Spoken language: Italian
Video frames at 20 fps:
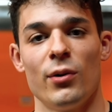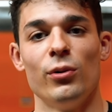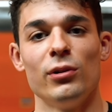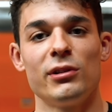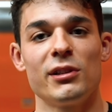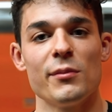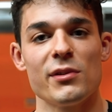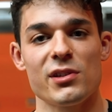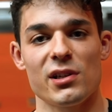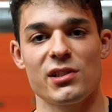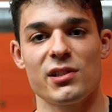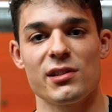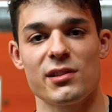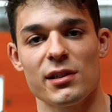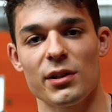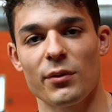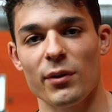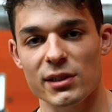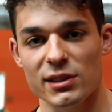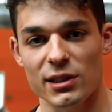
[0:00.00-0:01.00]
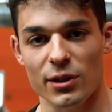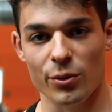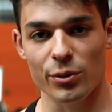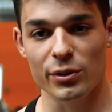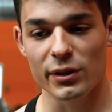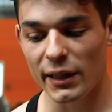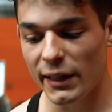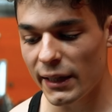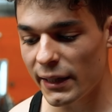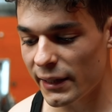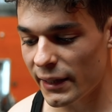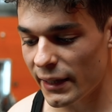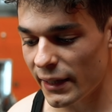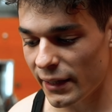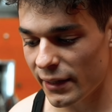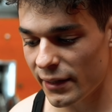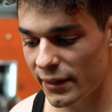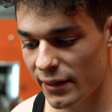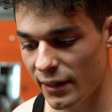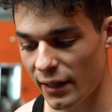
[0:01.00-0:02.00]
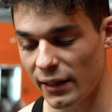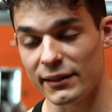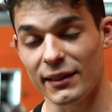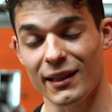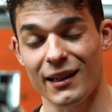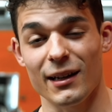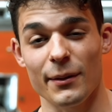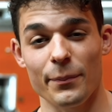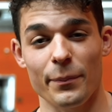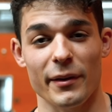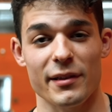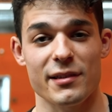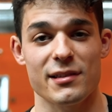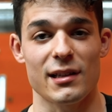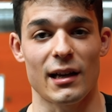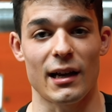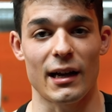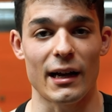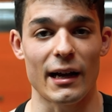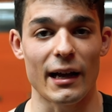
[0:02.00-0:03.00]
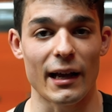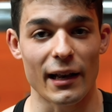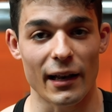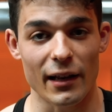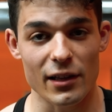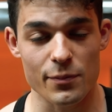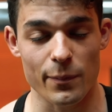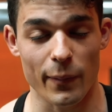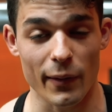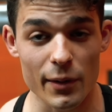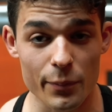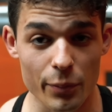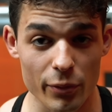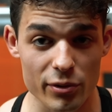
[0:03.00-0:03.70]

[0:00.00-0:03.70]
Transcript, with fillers: ultimo esercizio di questa routine Andrea passa alle spalle